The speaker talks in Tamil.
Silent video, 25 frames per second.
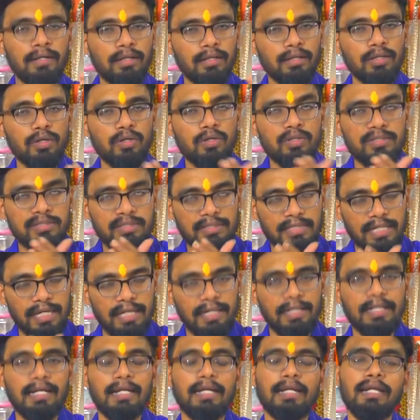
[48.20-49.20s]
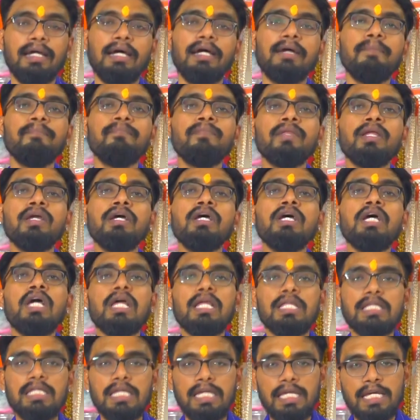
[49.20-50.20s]
ரெண்டுத்துக்கும் சென்டரில்
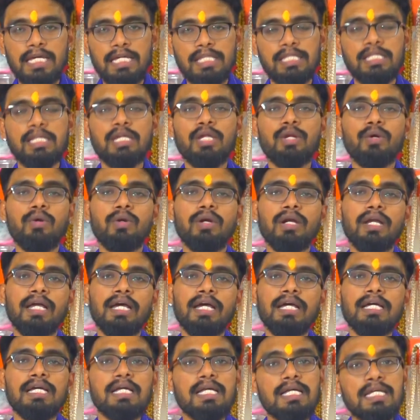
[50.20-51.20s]
ஜிஎஸ்டி ரோட்டில்